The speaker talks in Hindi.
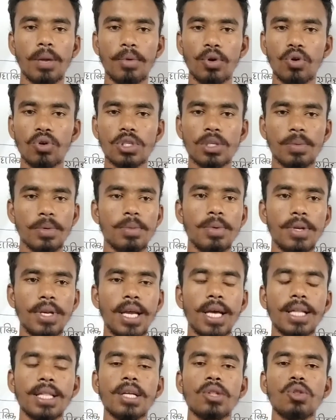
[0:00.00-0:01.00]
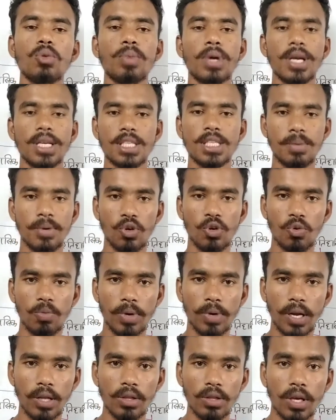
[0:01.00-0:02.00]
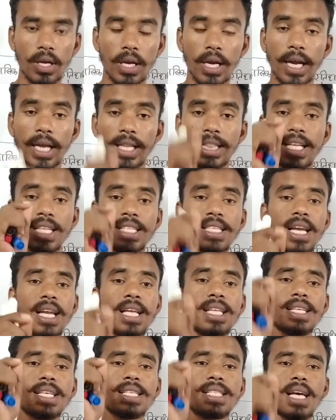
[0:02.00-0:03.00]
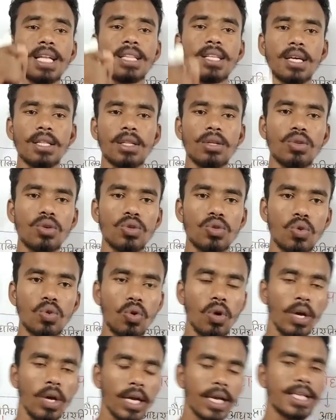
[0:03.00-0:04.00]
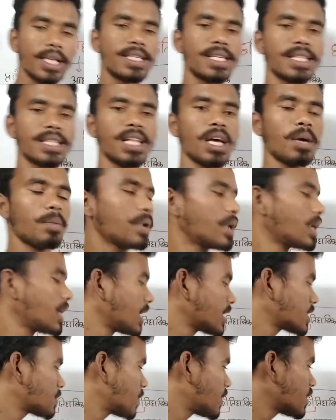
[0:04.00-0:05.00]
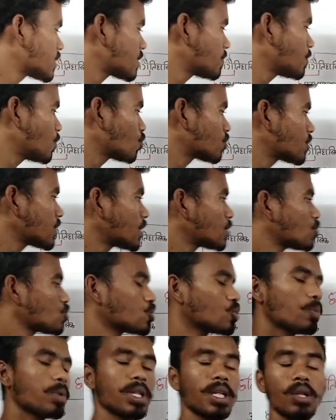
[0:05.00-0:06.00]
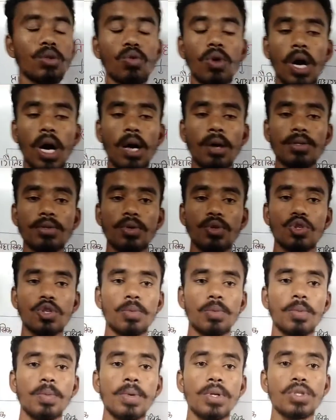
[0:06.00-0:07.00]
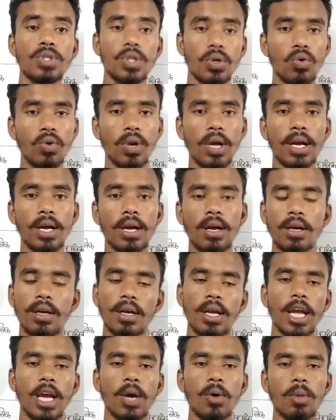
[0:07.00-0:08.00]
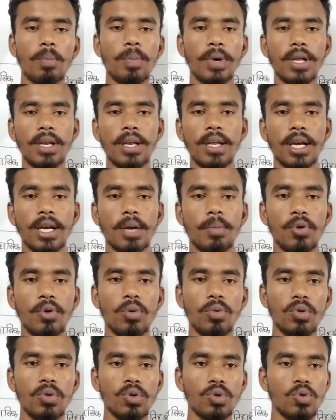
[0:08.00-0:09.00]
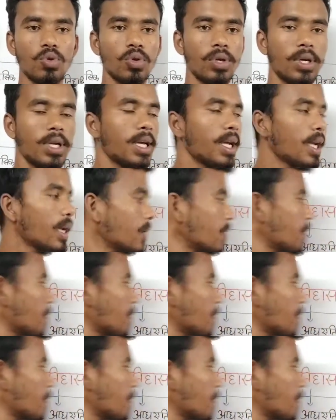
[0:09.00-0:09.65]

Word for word: तुम्हारा वीडियो समझ में नहीं आता है तुम कैसे वीडियो बनाते इतना चैलेंज के साथ कहता है दोस्तों कि जितना मेरा एक्सपीरियंस है मैं उतना दोस्तों बता दूँ आप सभी समझ में जरूर आएगा एक बार बने रहिएगा वीडियो में दोस्तों ठीक